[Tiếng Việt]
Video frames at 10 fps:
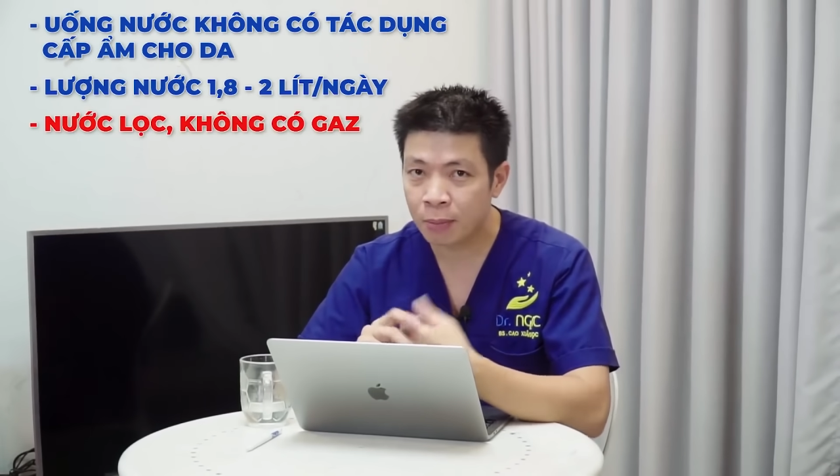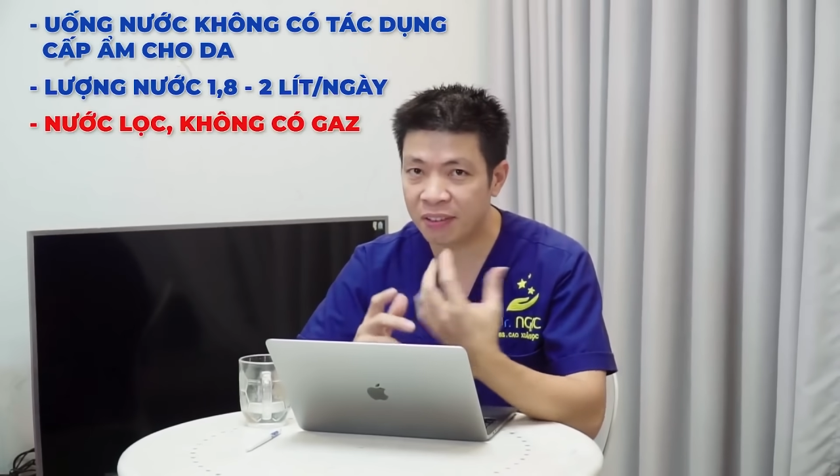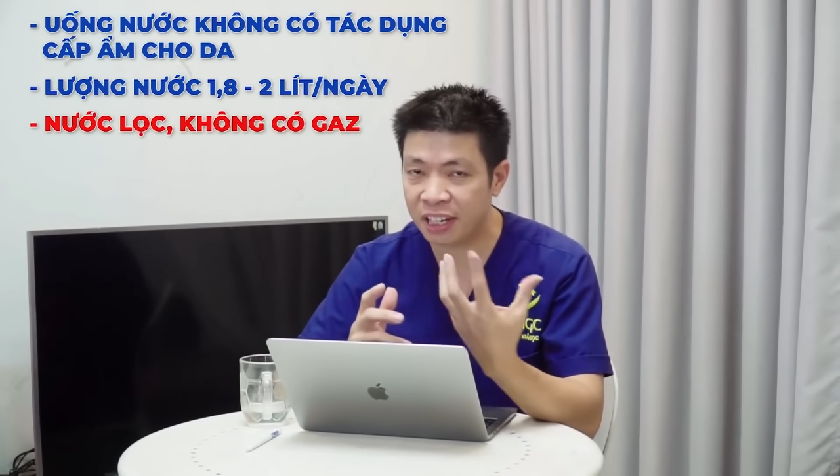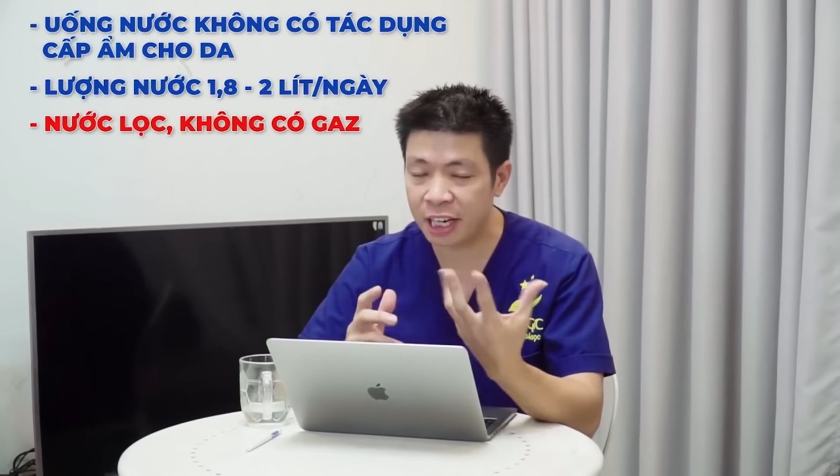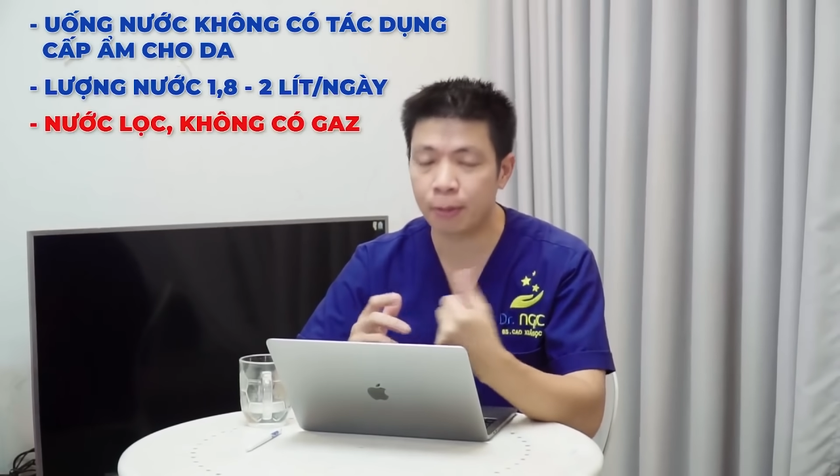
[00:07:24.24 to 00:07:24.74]

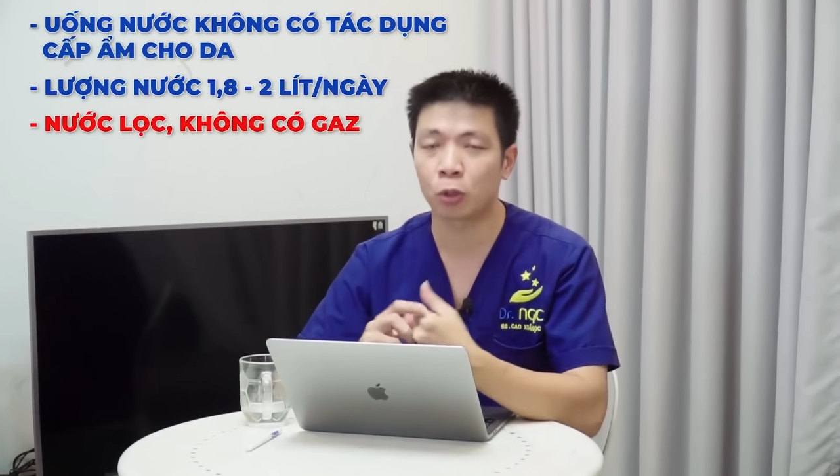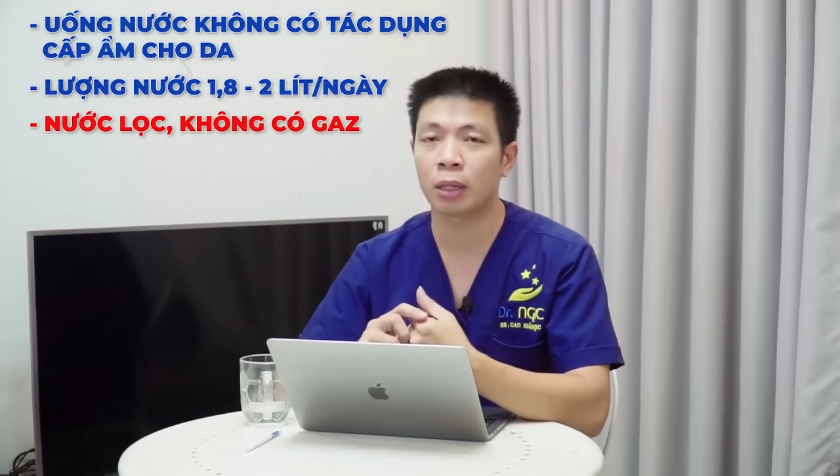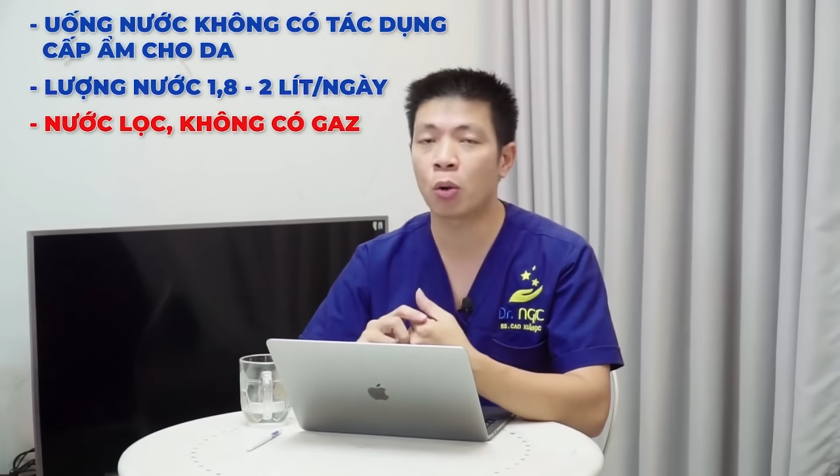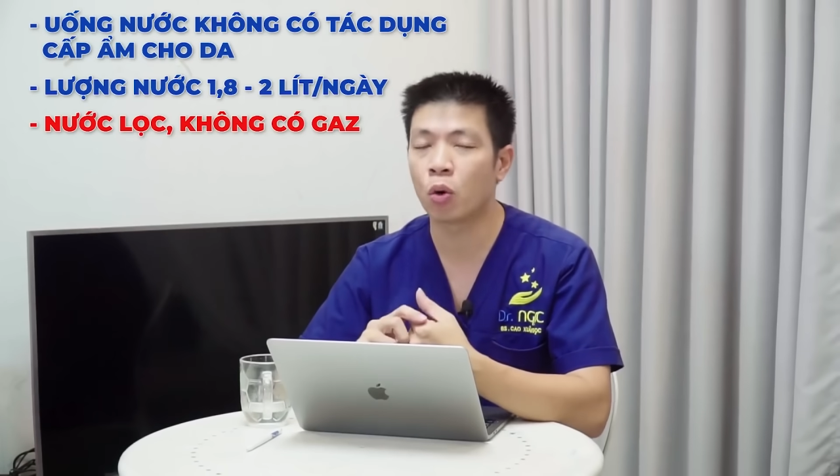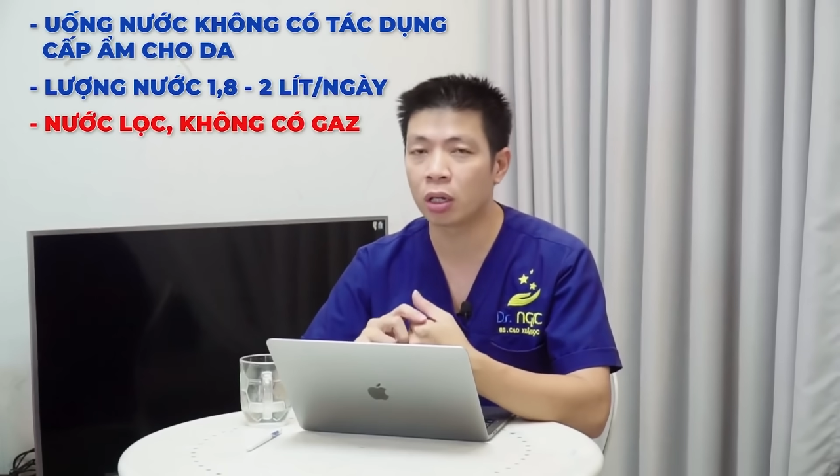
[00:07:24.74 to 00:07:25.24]
bởi vì khi mà chúng
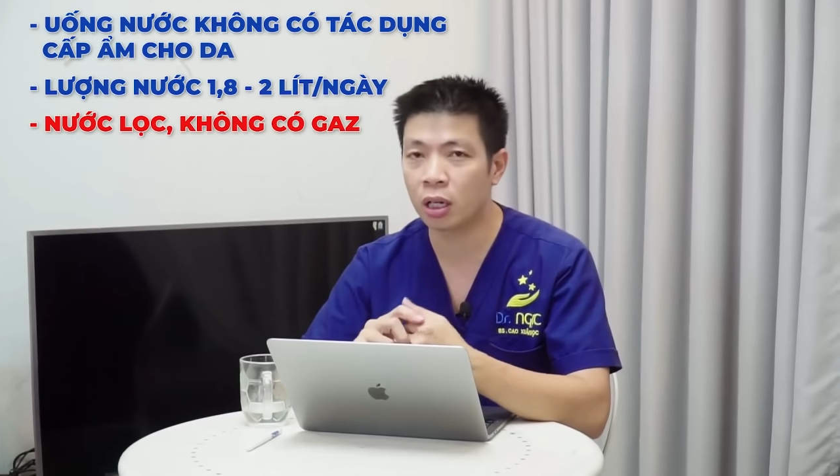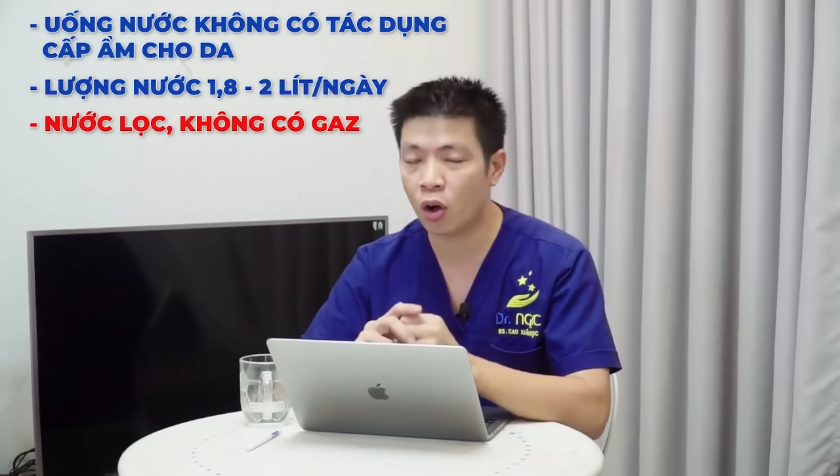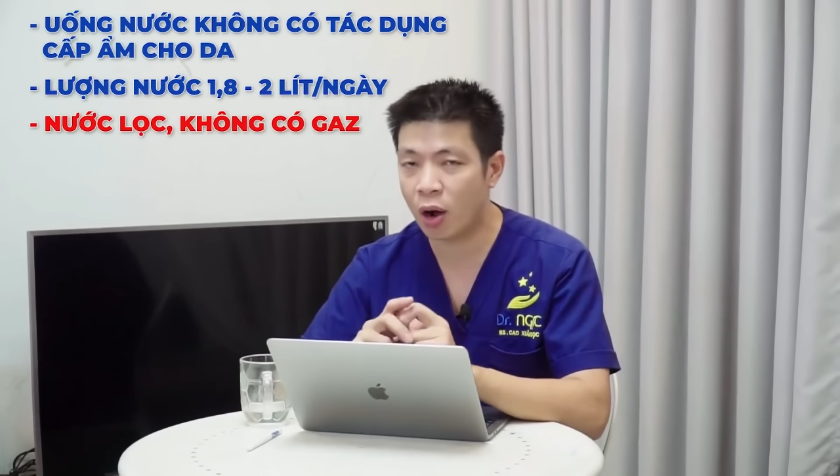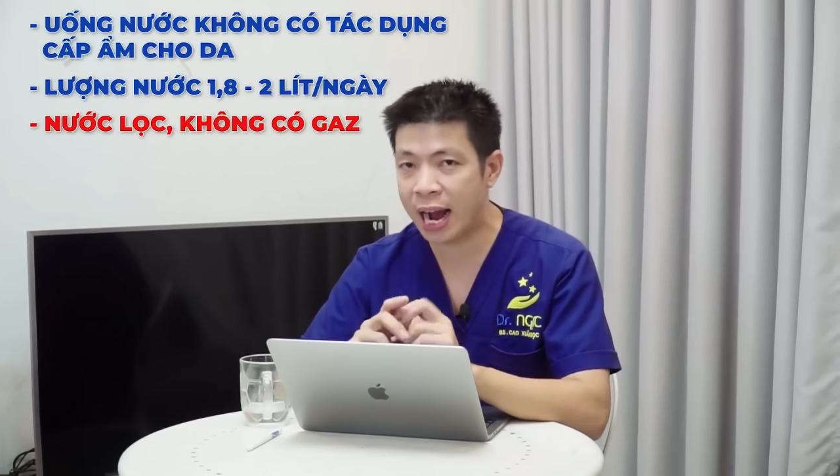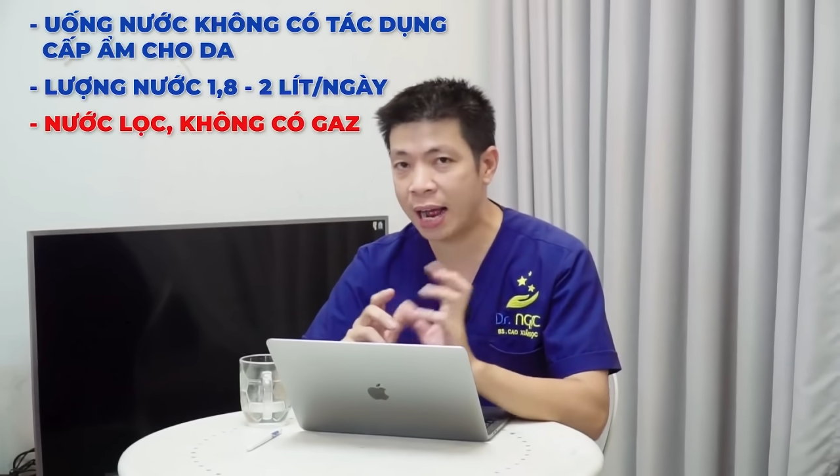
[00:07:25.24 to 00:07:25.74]
ta uống nước
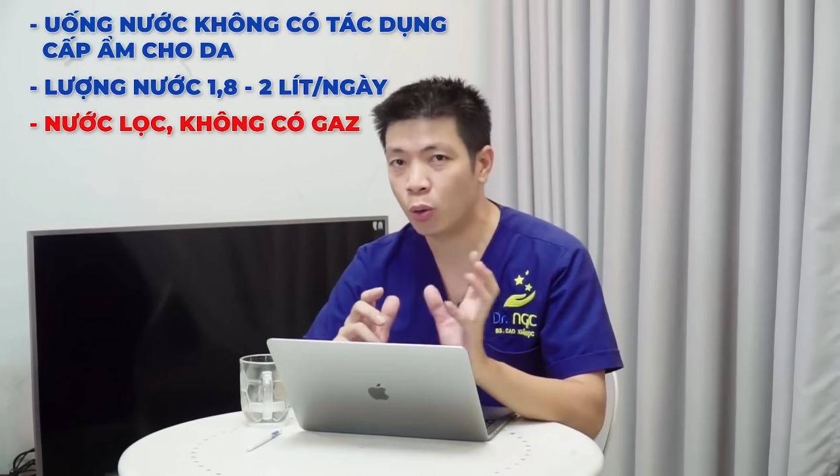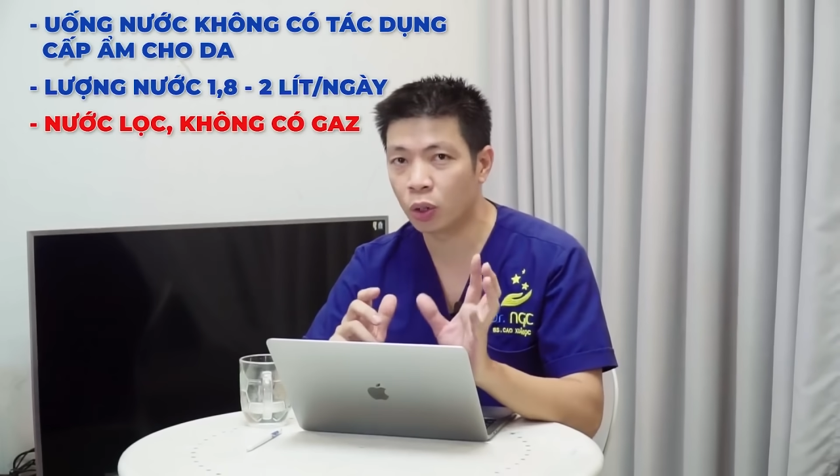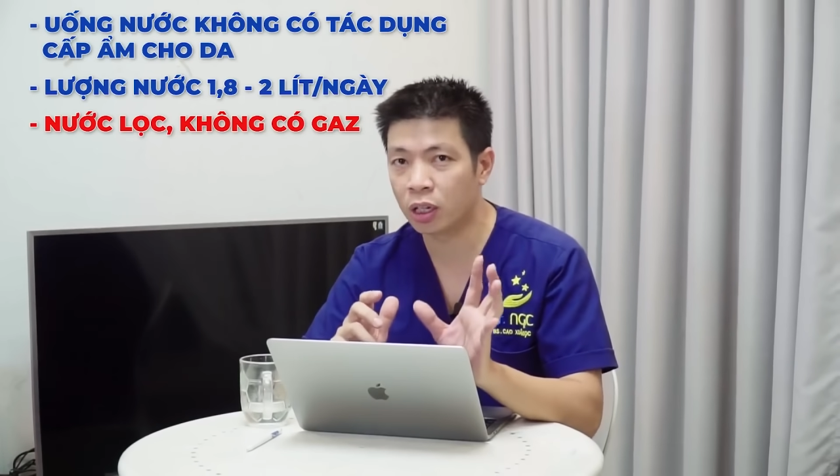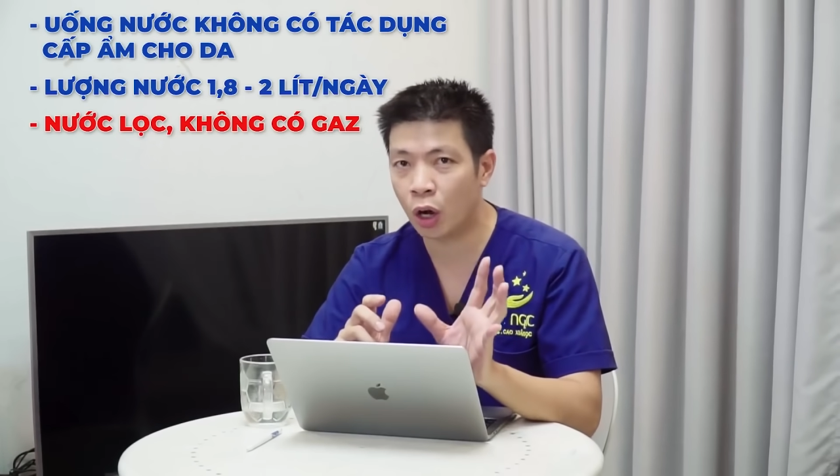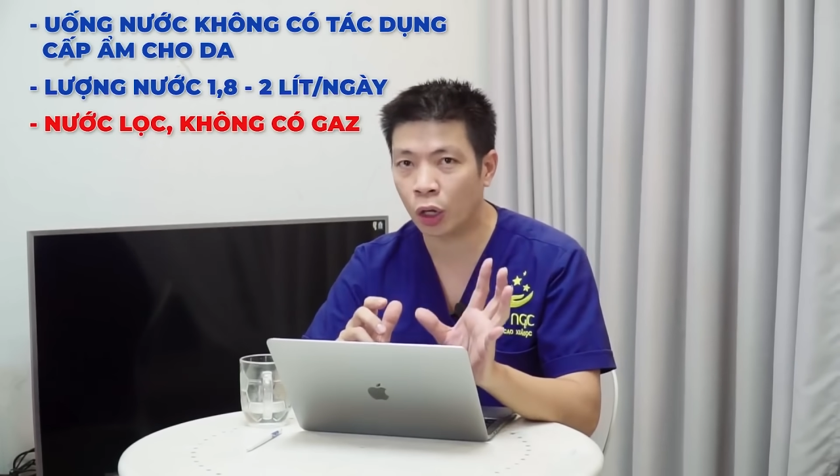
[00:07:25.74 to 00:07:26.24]
có ga
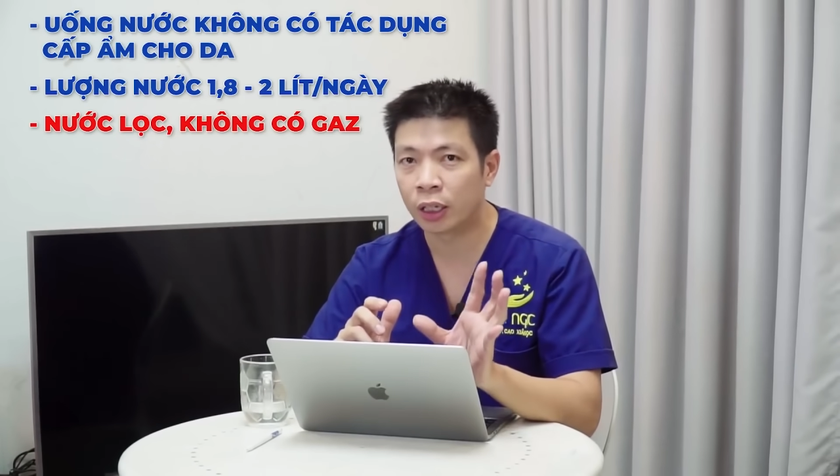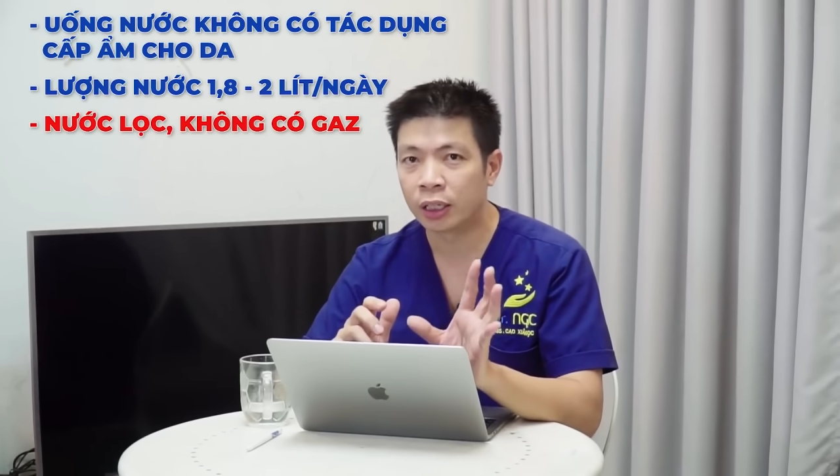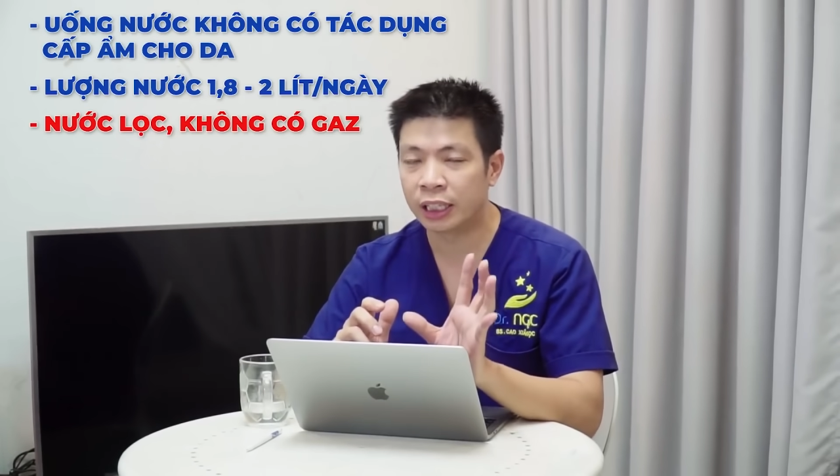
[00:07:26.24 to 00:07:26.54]
uống nước ngọt